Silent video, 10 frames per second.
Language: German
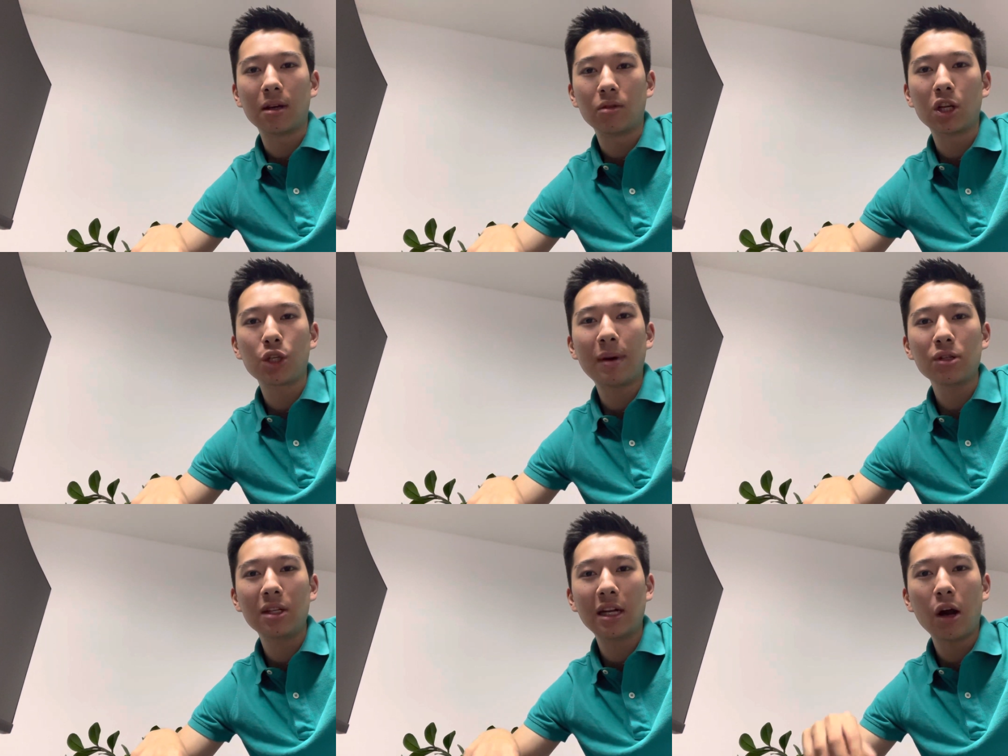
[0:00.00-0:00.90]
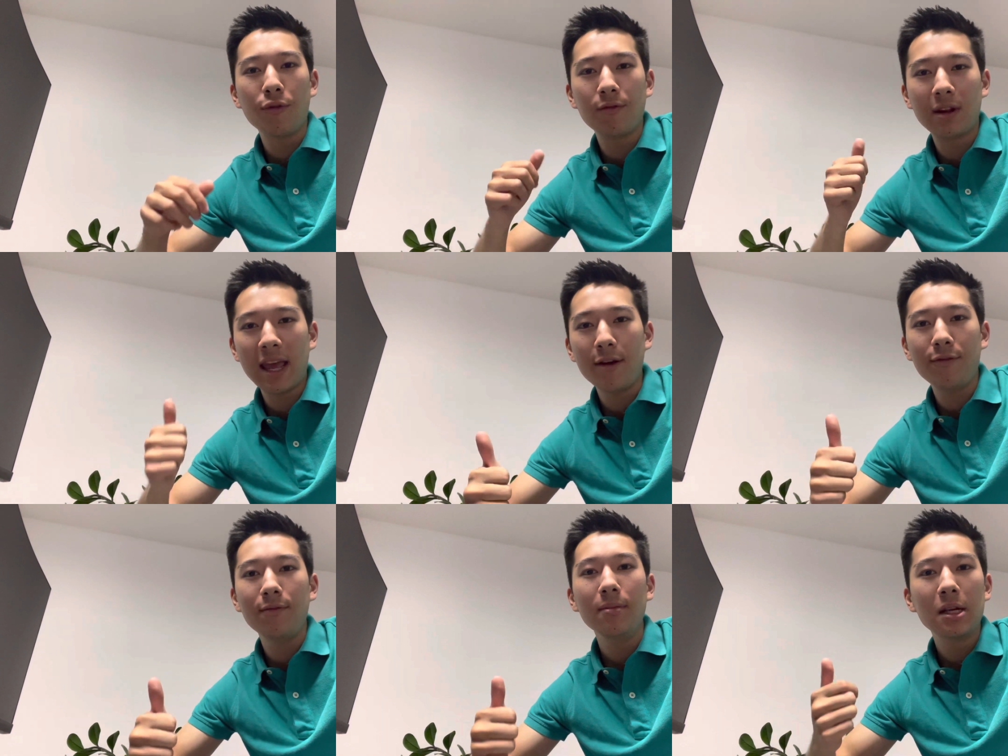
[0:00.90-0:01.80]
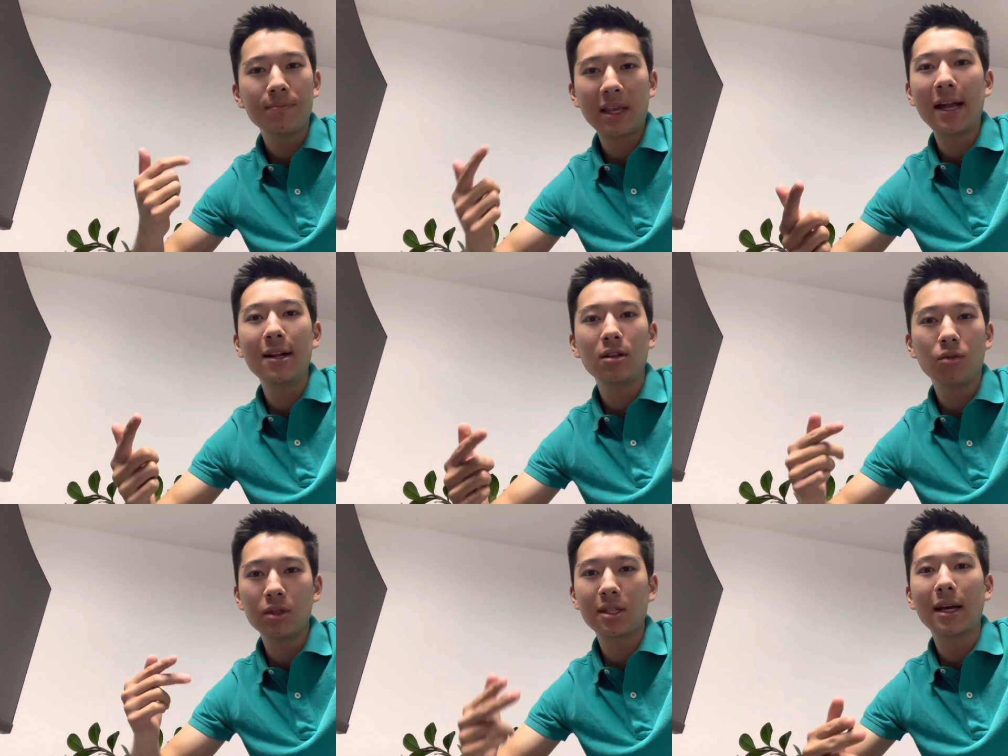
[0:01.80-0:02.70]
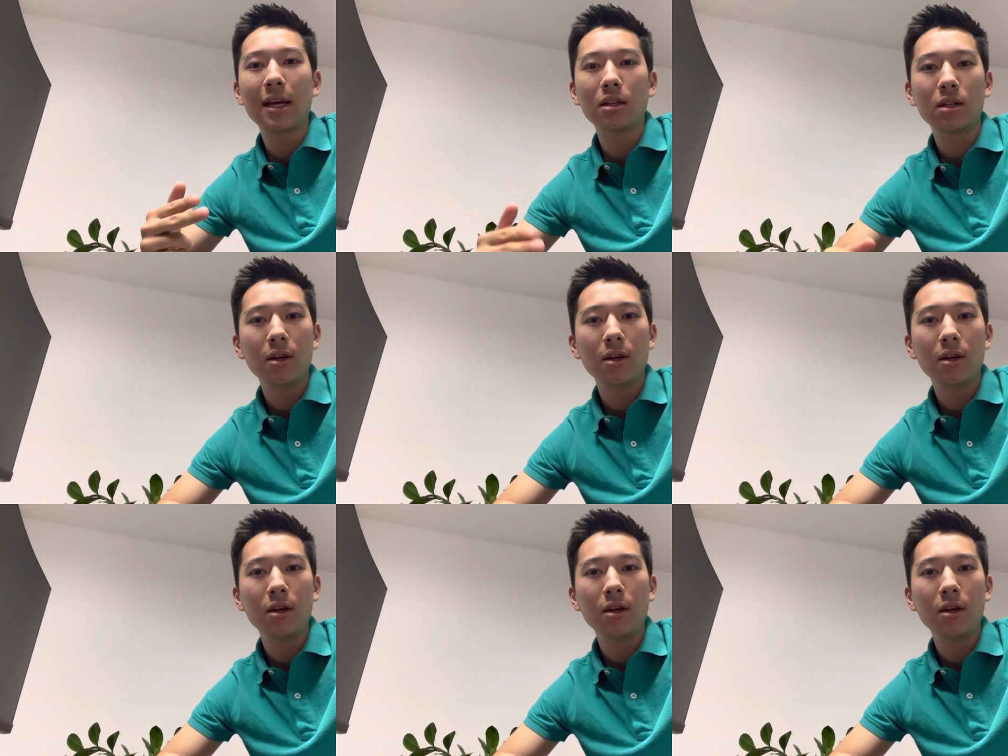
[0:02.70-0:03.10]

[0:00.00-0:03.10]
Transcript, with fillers: Und dann sparst du dir einen Haufen Nerven, Geld und Zeit.